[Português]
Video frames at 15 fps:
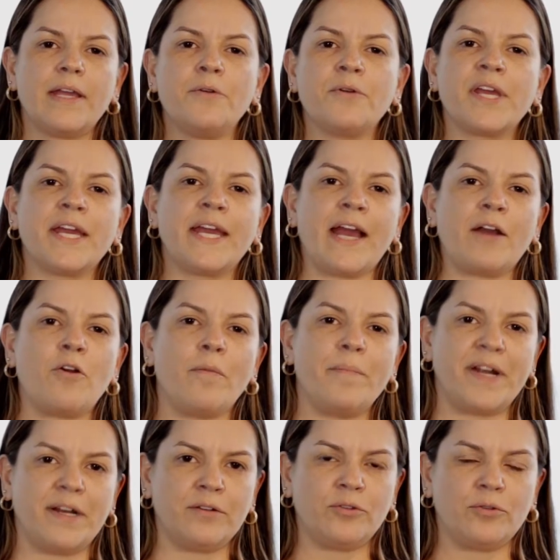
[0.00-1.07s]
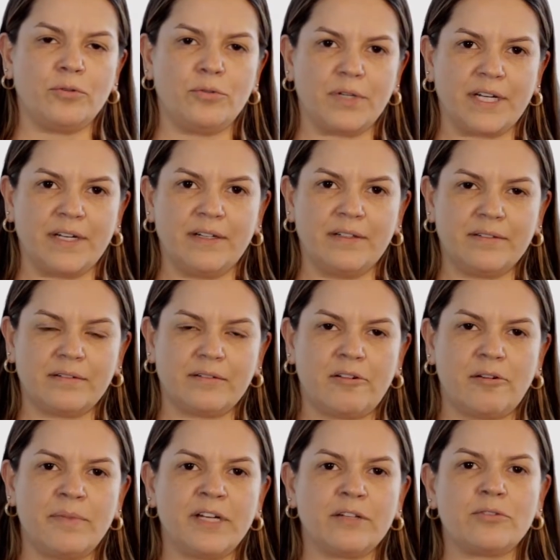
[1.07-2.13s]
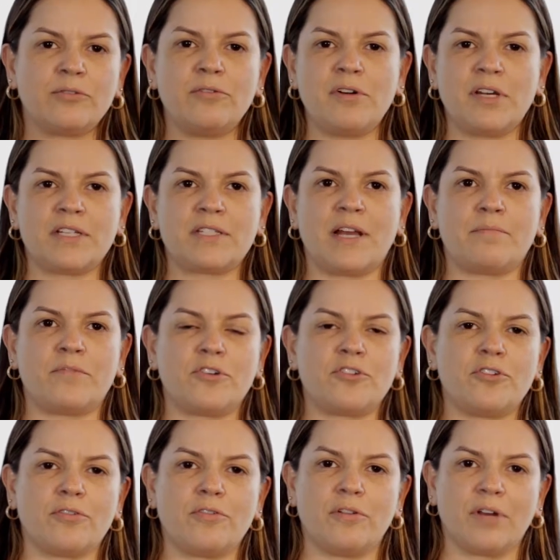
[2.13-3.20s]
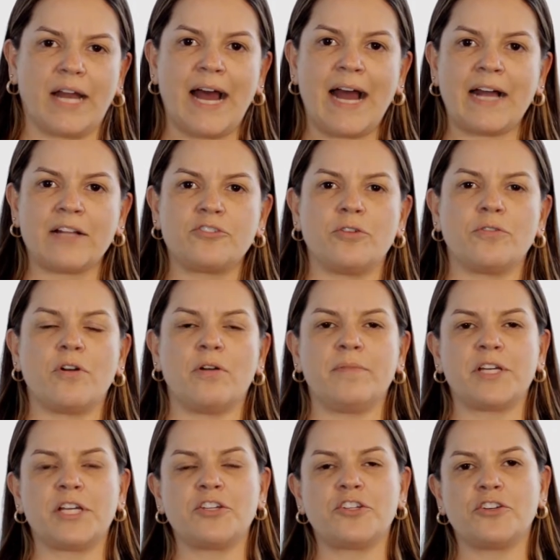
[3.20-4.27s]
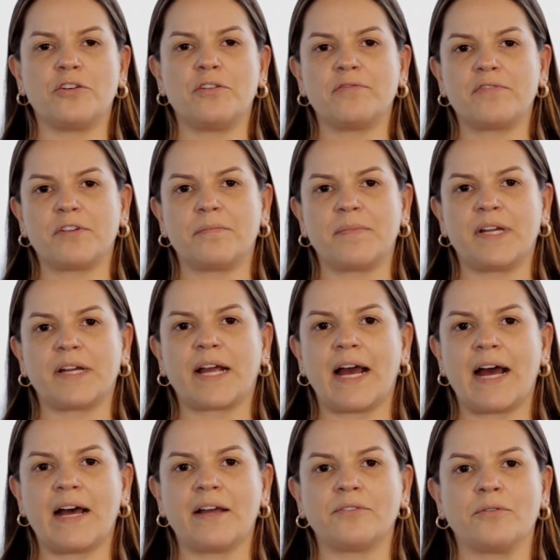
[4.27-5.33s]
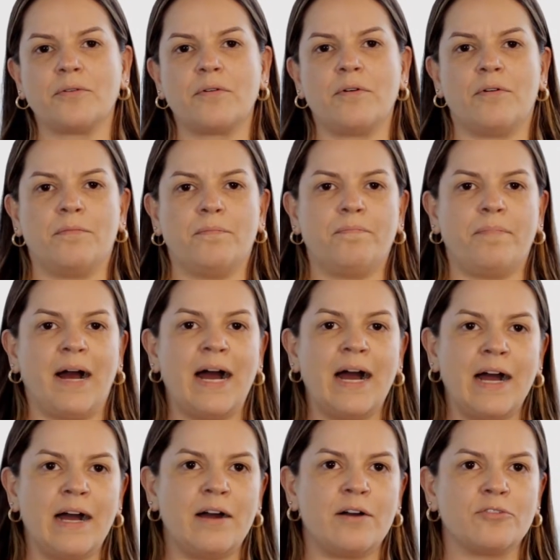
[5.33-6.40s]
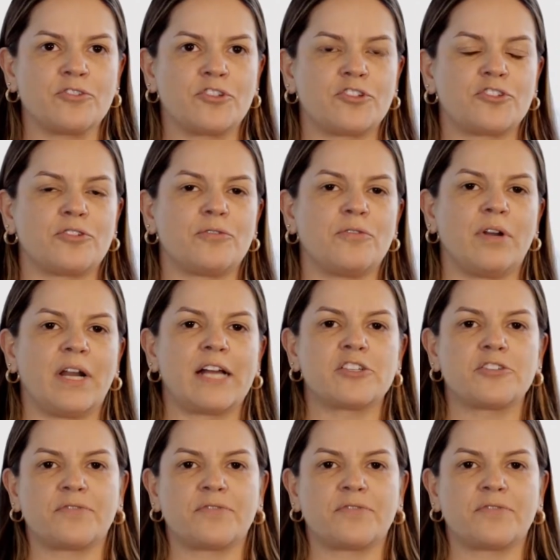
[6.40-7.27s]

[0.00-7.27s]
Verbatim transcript: E o que é cobertura? cobertura sabor chocolate, ou como a gente ouve no mercado, compound, chocolate